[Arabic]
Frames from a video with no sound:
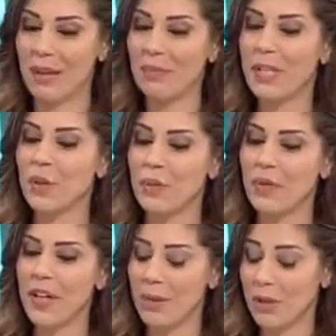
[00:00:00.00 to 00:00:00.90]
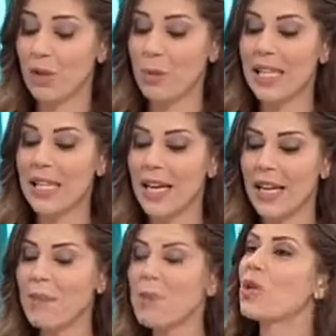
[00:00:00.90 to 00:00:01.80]
عم تكتب فيه عم تكتب
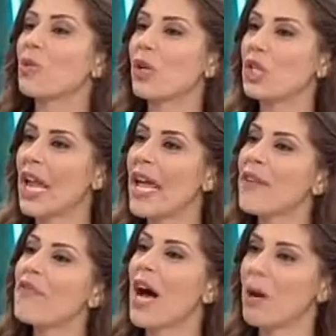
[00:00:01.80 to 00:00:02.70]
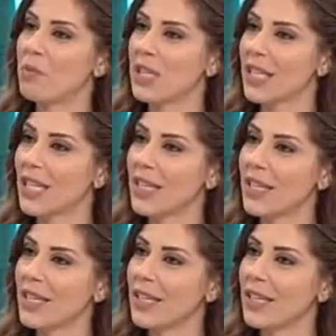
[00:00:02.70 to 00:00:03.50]
عنا لمين تتوجه لاي فئه عمريه؟